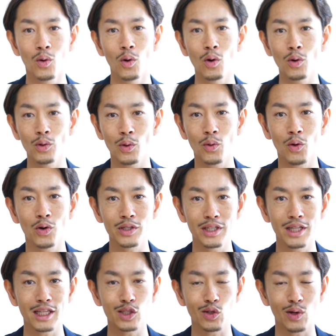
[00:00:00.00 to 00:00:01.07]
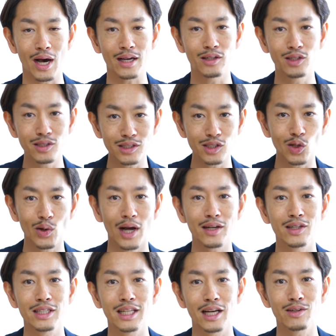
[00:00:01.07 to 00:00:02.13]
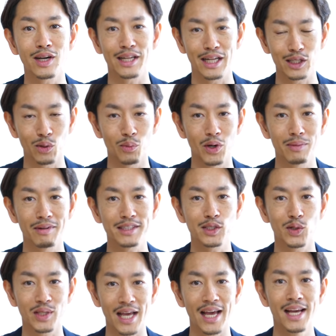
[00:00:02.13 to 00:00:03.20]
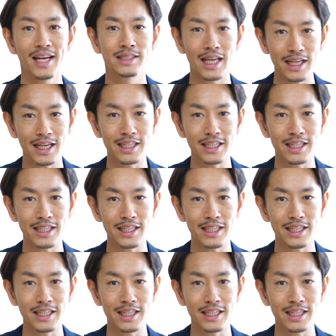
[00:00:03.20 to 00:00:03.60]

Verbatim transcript: 今後のコーディネートがぐっと楽になるかなと思いますので是